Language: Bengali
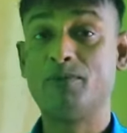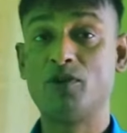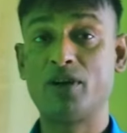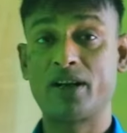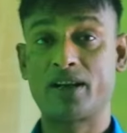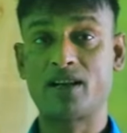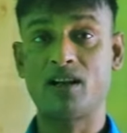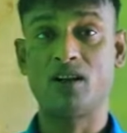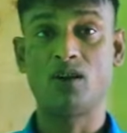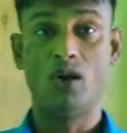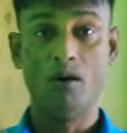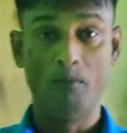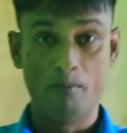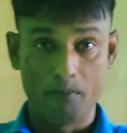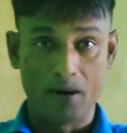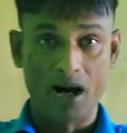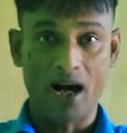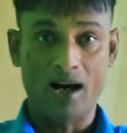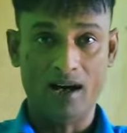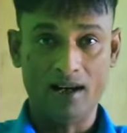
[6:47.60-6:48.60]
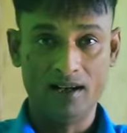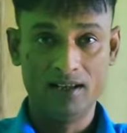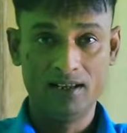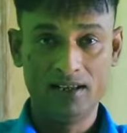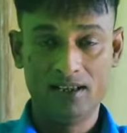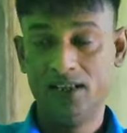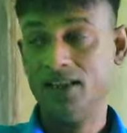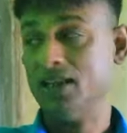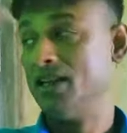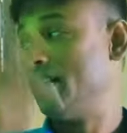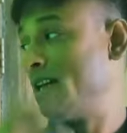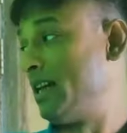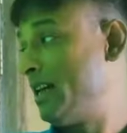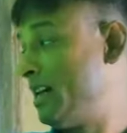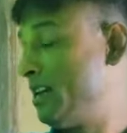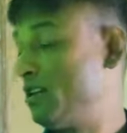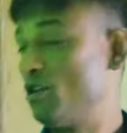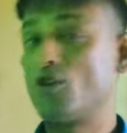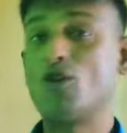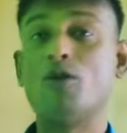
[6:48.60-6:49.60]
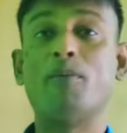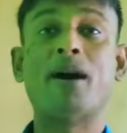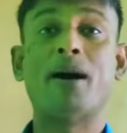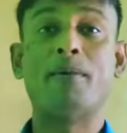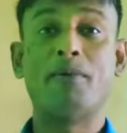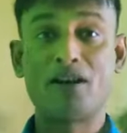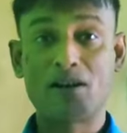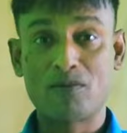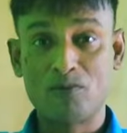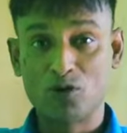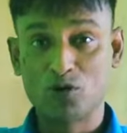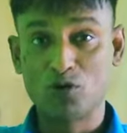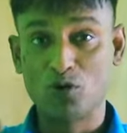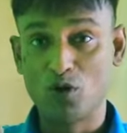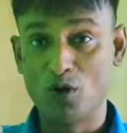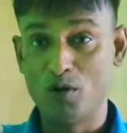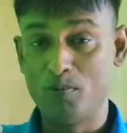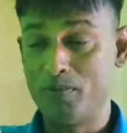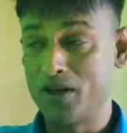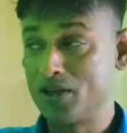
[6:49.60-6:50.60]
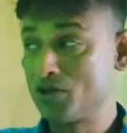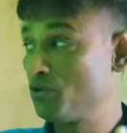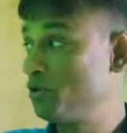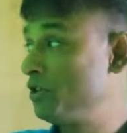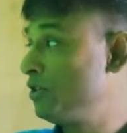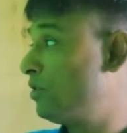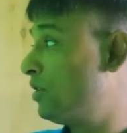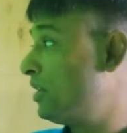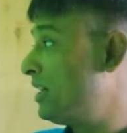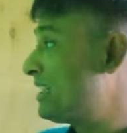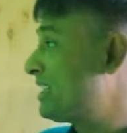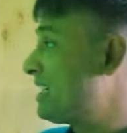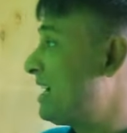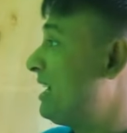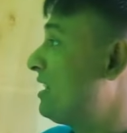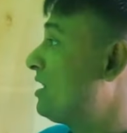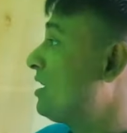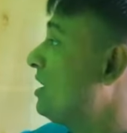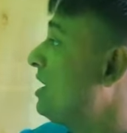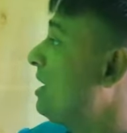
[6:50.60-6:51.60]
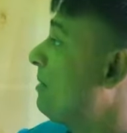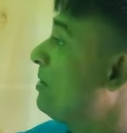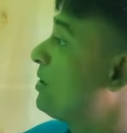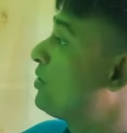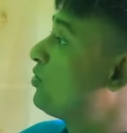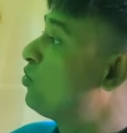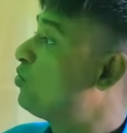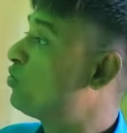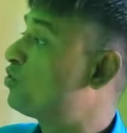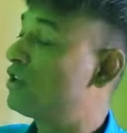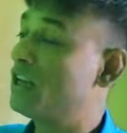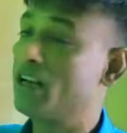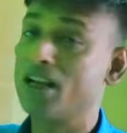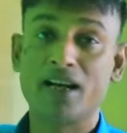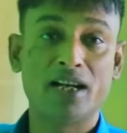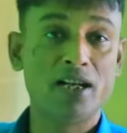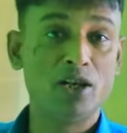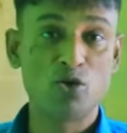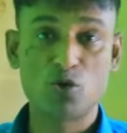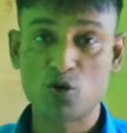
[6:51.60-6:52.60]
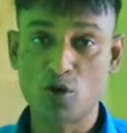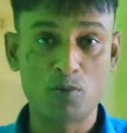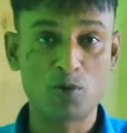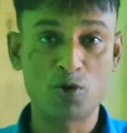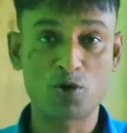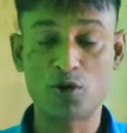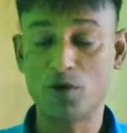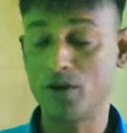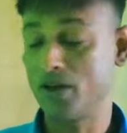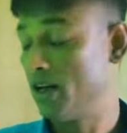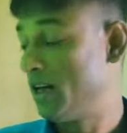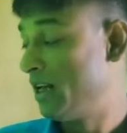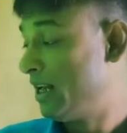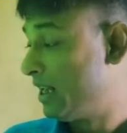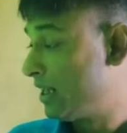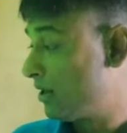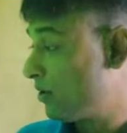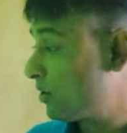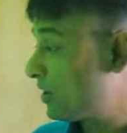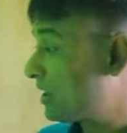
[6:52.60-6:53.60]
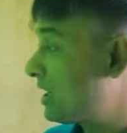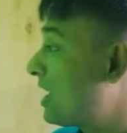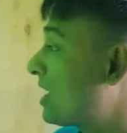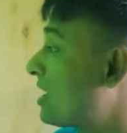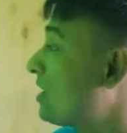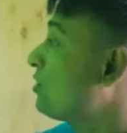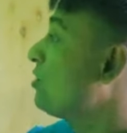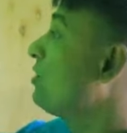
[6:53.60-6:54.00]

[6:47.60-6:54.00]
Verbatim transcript: যেমন একটা লম্বা এইরকম আমার মতো লম্বা যদি হয়ে যায় তাহলে আমি টিভিতে লাগাইলেও সমস্যা নেই তারা